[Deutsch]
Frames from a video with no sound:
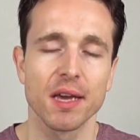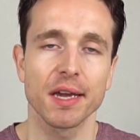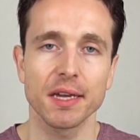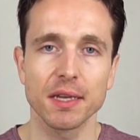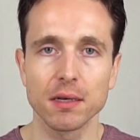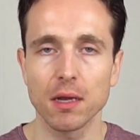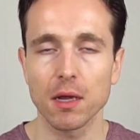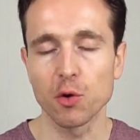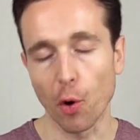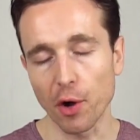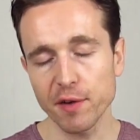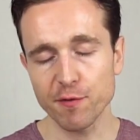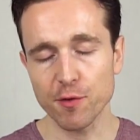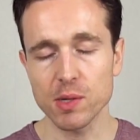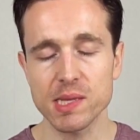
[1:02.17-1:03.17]
In
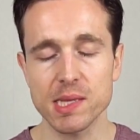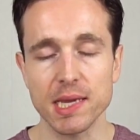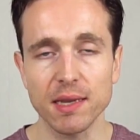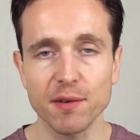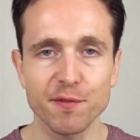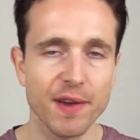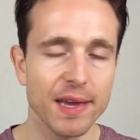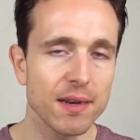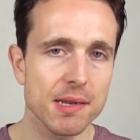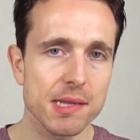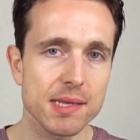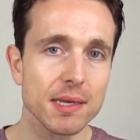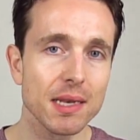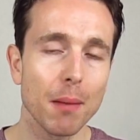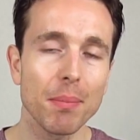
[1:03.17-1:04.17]
neun von zehn Fällen
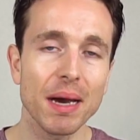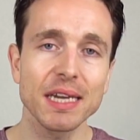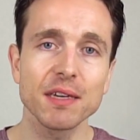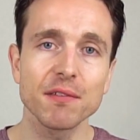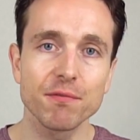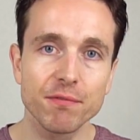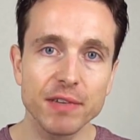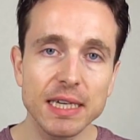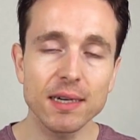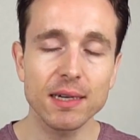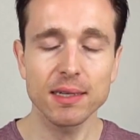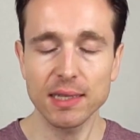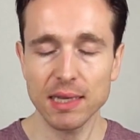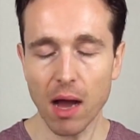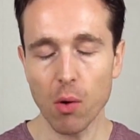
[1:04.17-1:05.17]
sind dabei
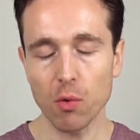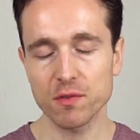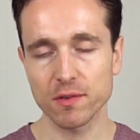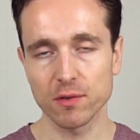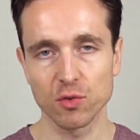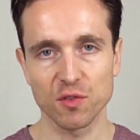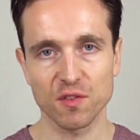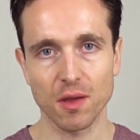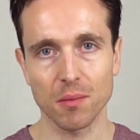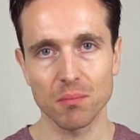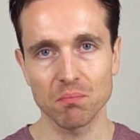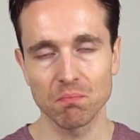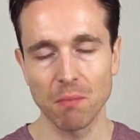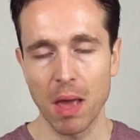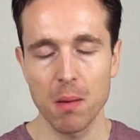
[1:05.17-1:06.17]
Viren die Auslöser.
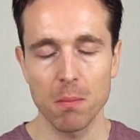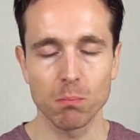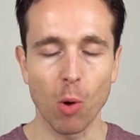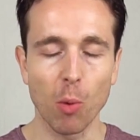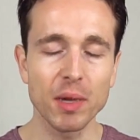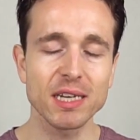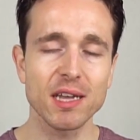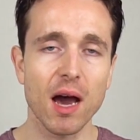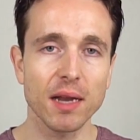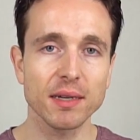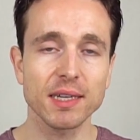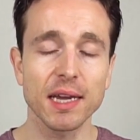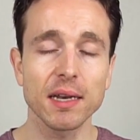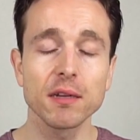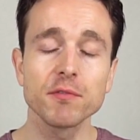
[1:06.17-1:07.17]

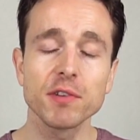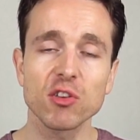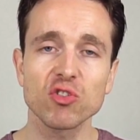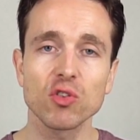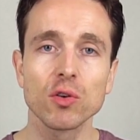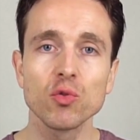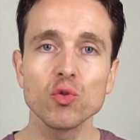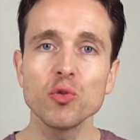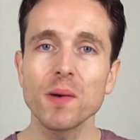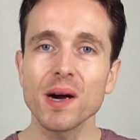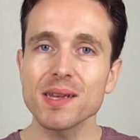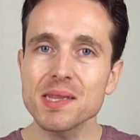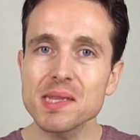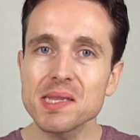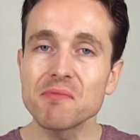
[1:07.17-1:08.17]
Momentan kennen wir schon
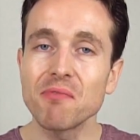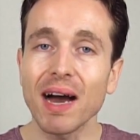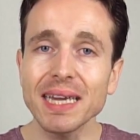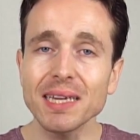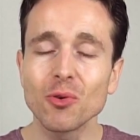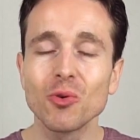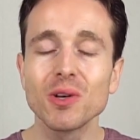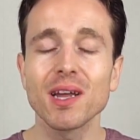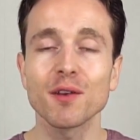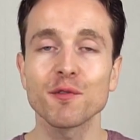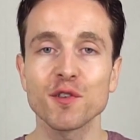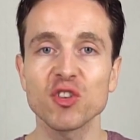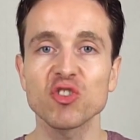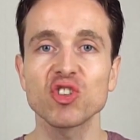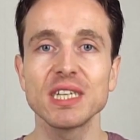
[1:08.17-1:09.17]
über 200
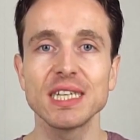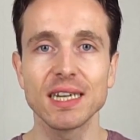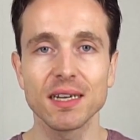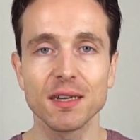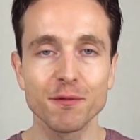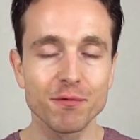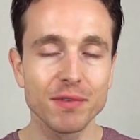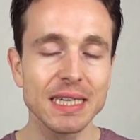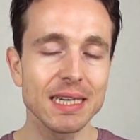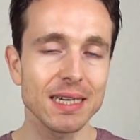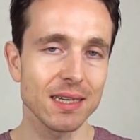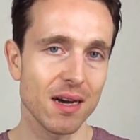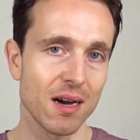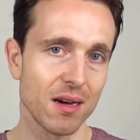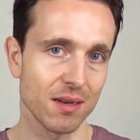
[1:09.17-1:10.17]
verschiedene
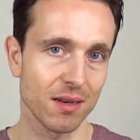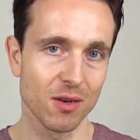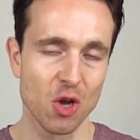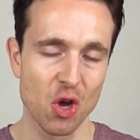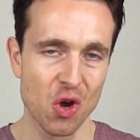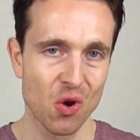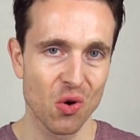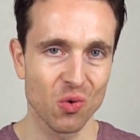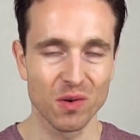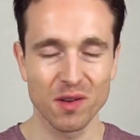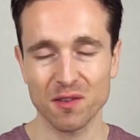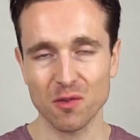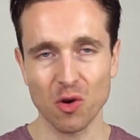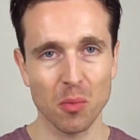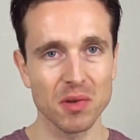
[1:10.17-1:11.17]
Virenarten und
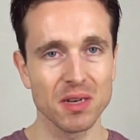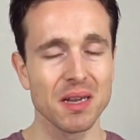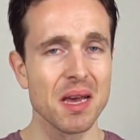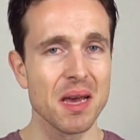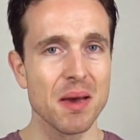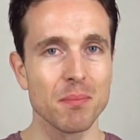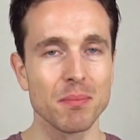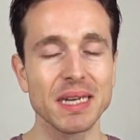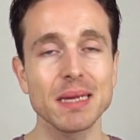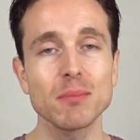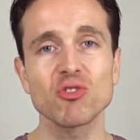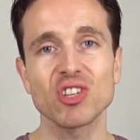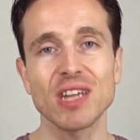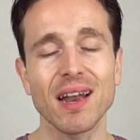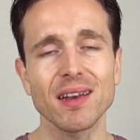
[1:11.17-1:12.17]
es kommen mit
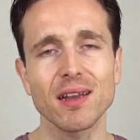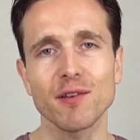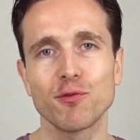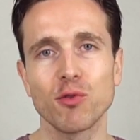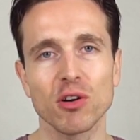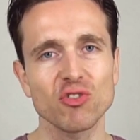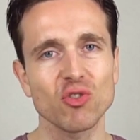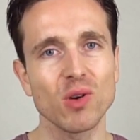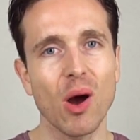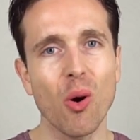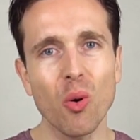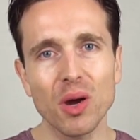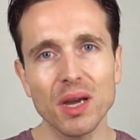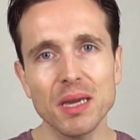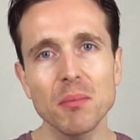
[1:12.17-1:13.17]
dem Stand der Forschung
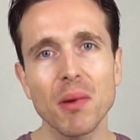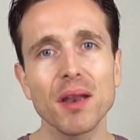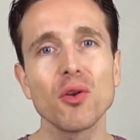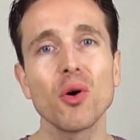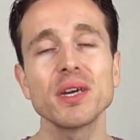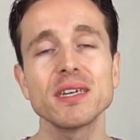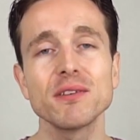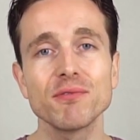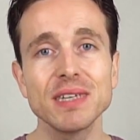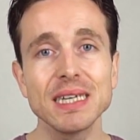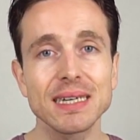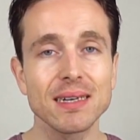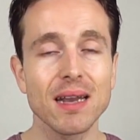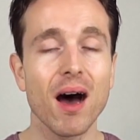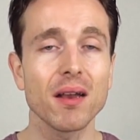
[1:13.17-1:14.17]
auch immer neue
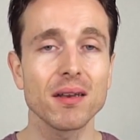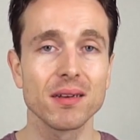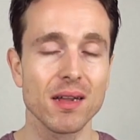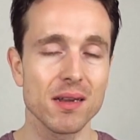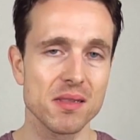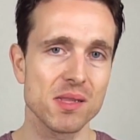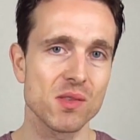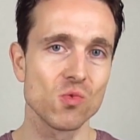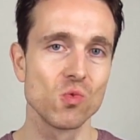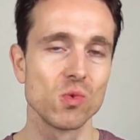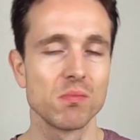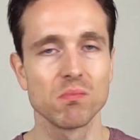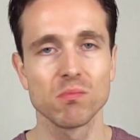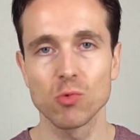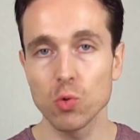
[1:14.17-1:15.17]
Virenarten
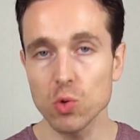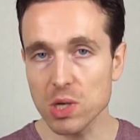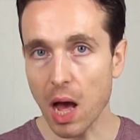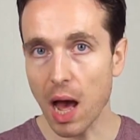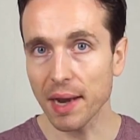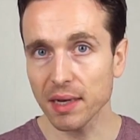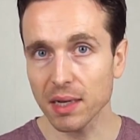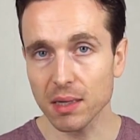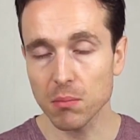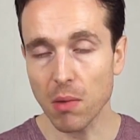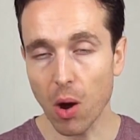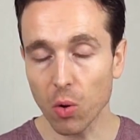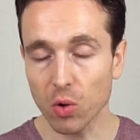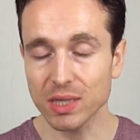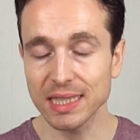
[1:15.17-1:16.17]
dazu. Unter anderem
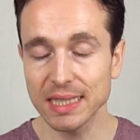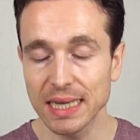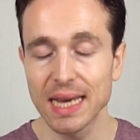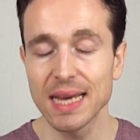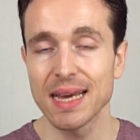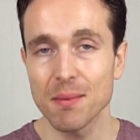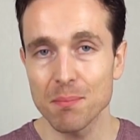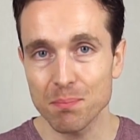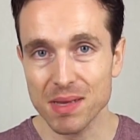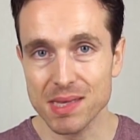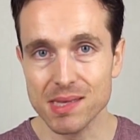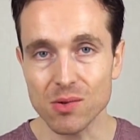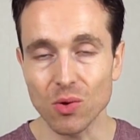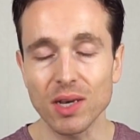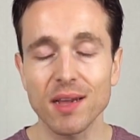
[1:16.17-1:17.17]
auch die
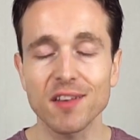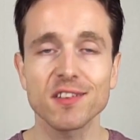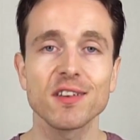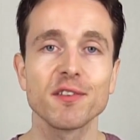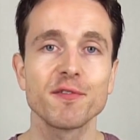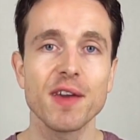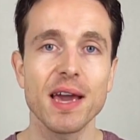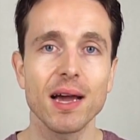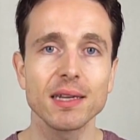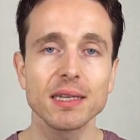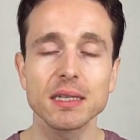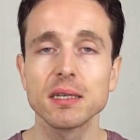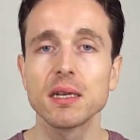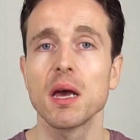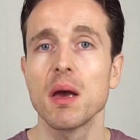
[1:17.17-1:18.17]
besonders
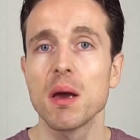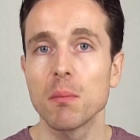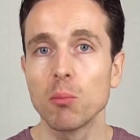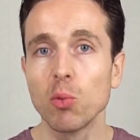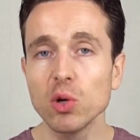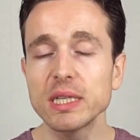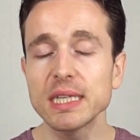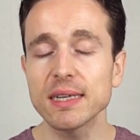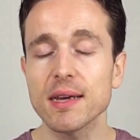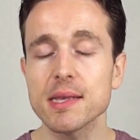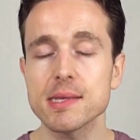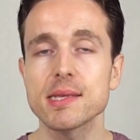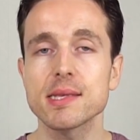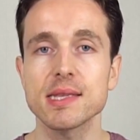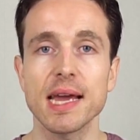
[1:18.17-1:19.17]
gefährlichen
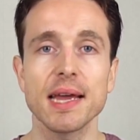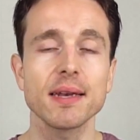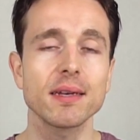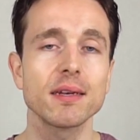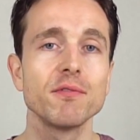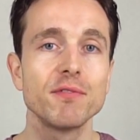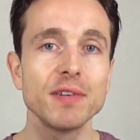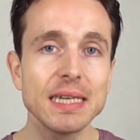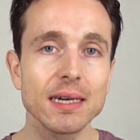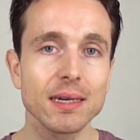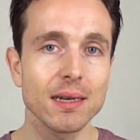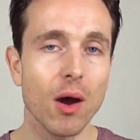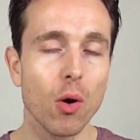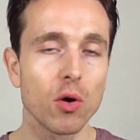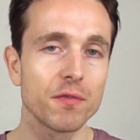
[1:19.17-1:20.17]
multiresistenten
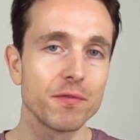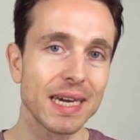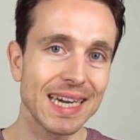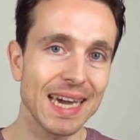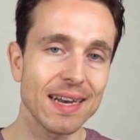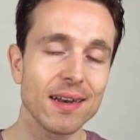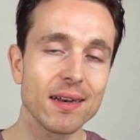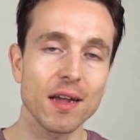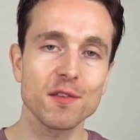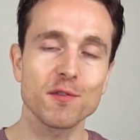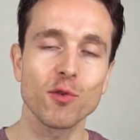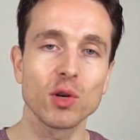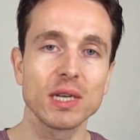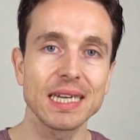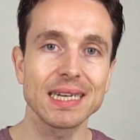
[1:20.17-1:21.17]
Viren auch. Wir kennen das
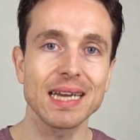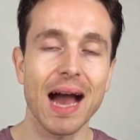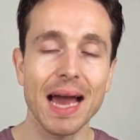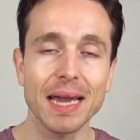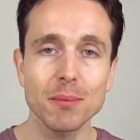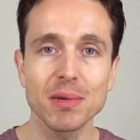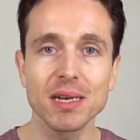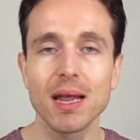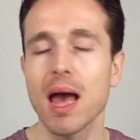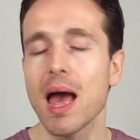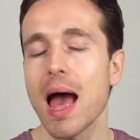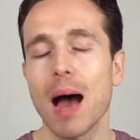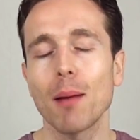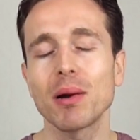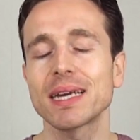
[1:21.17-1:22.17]
von den Keimen,
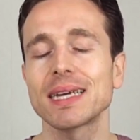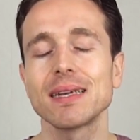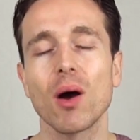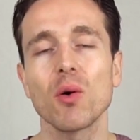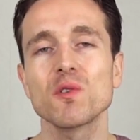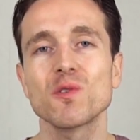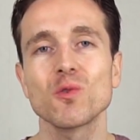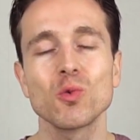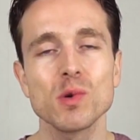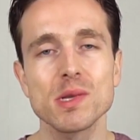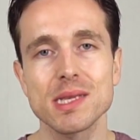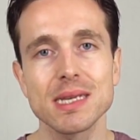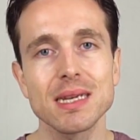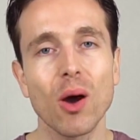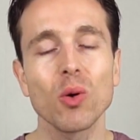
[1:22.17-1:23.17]
aber genauso gut
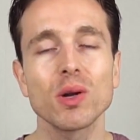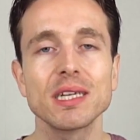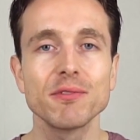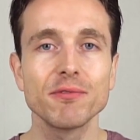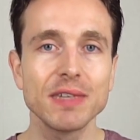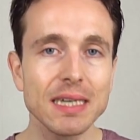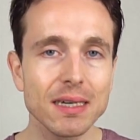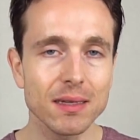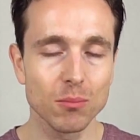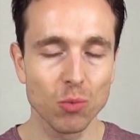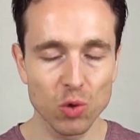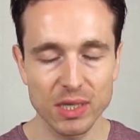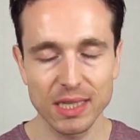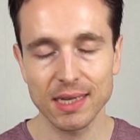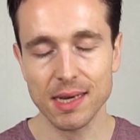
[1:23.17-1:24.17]
sind auch die Viren
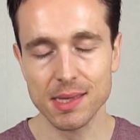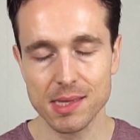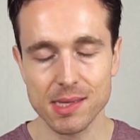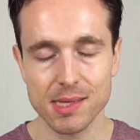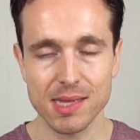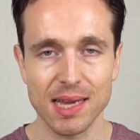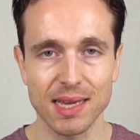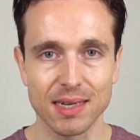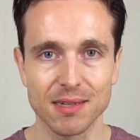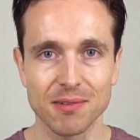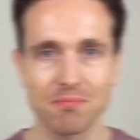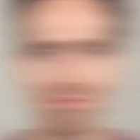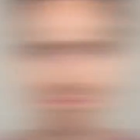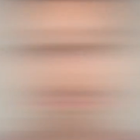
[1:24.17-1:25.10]
multiresistent.